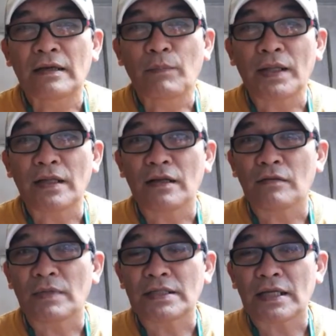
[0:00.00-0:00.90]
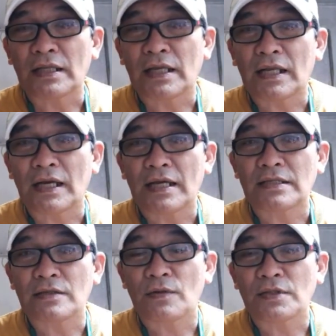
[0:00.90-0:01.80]
Pwede na naman siya hindi ilagay
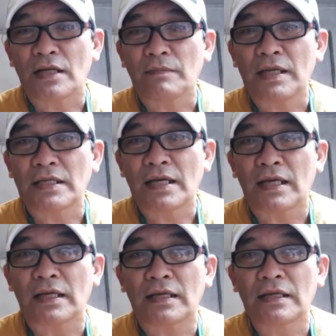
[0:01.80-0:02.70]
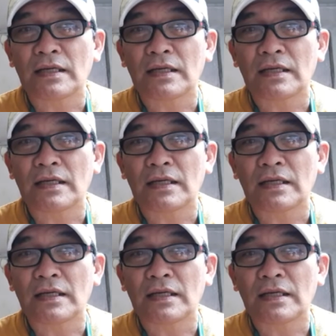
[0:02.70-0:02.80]
sa social media eh.